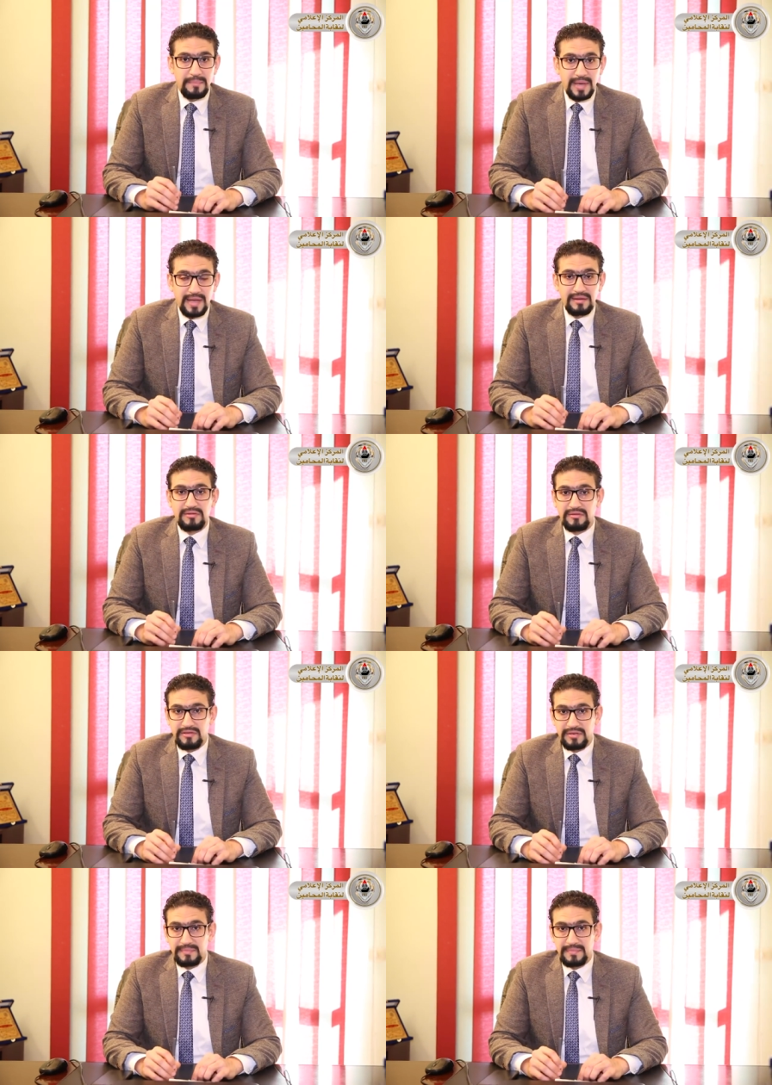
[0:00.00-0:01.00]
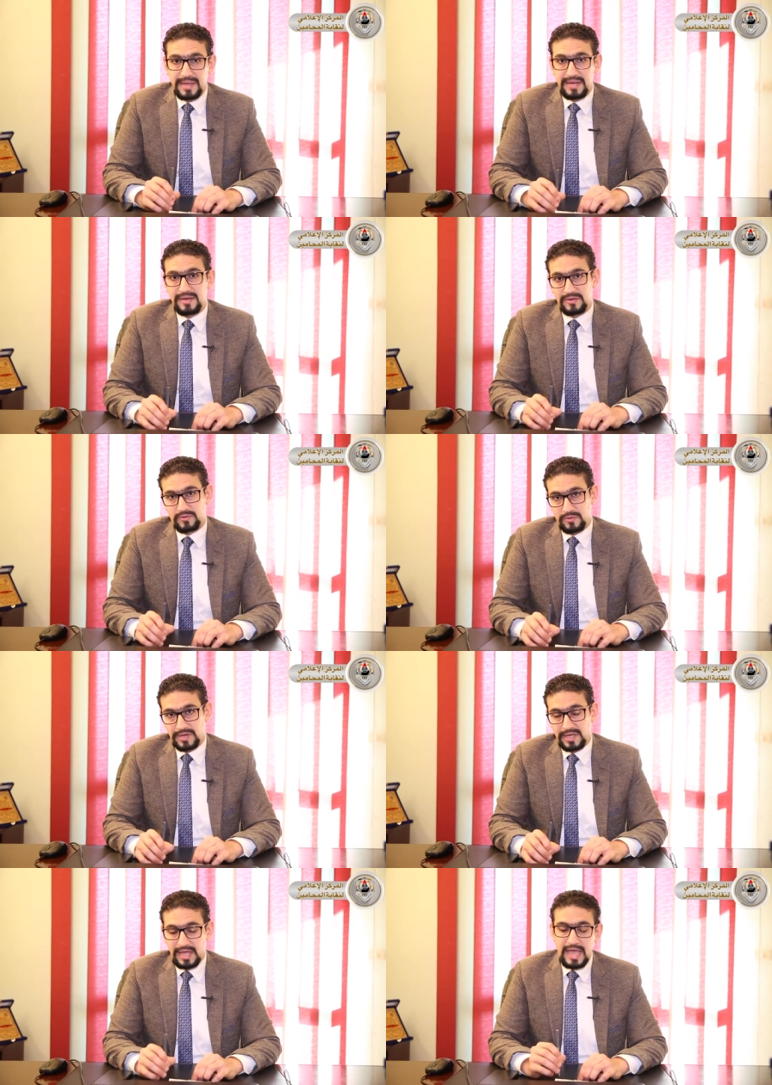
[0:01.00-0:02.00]
مع الجرائم
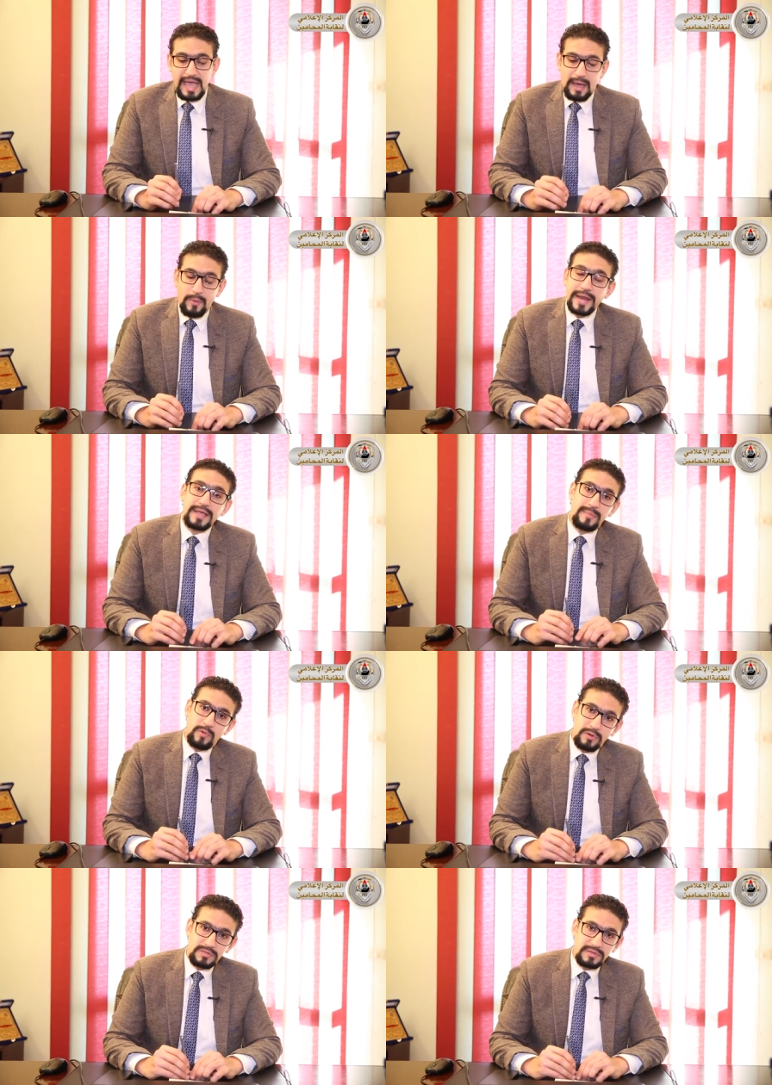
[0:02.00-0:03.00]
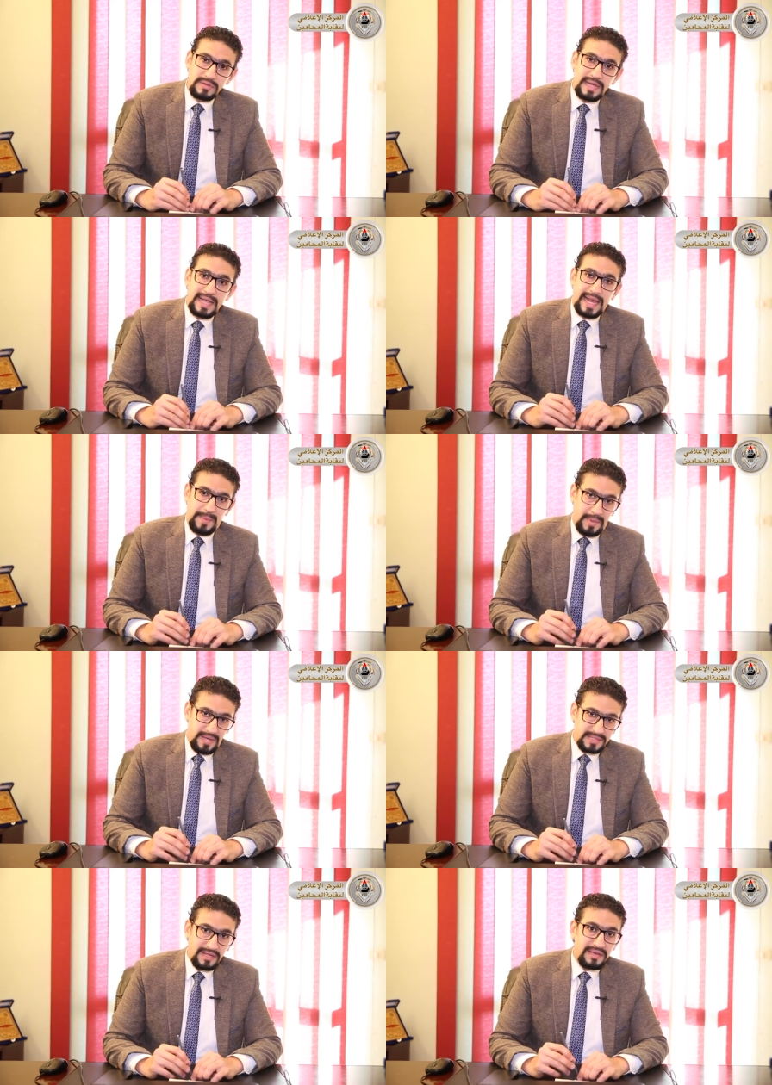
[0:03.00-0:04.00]
الالكترونيه او انا كمواطن لما
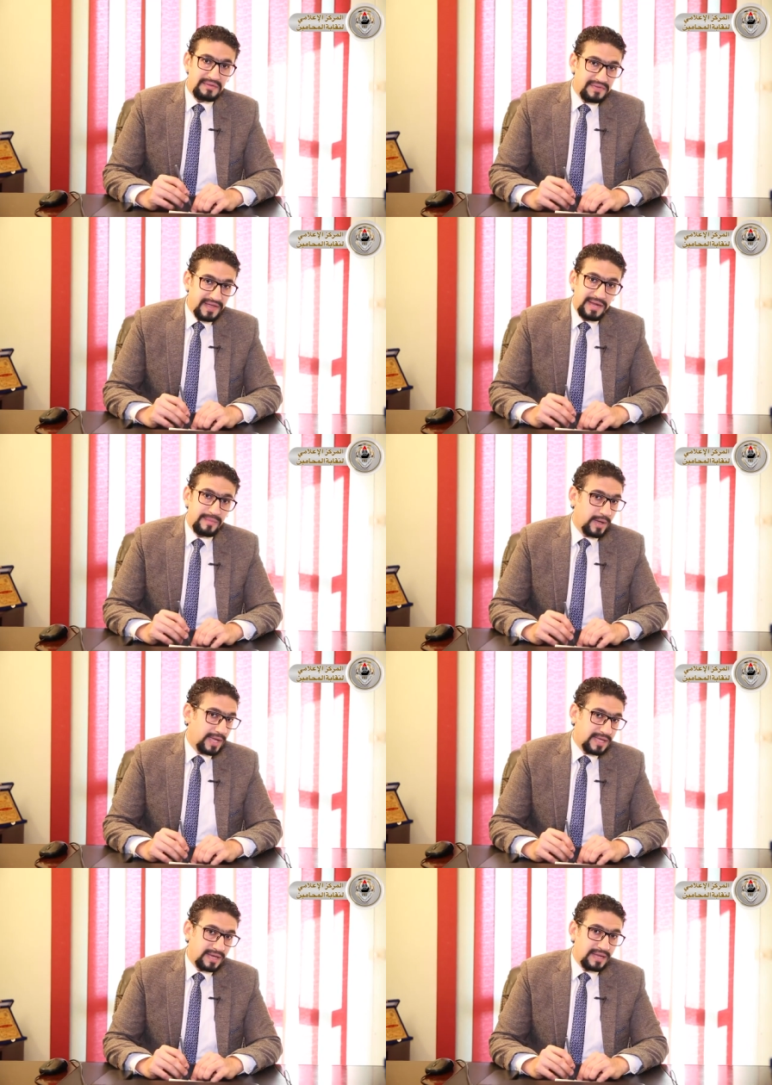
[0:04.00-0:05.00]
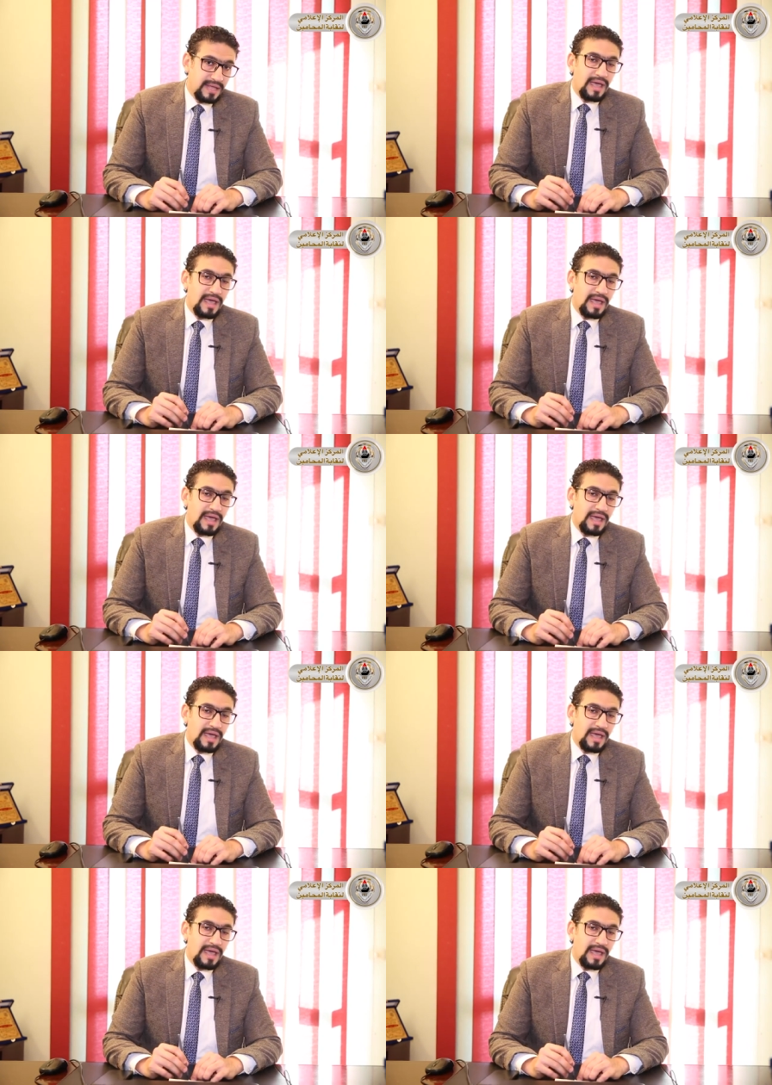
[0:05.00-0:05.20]
يحصل لي فعل معين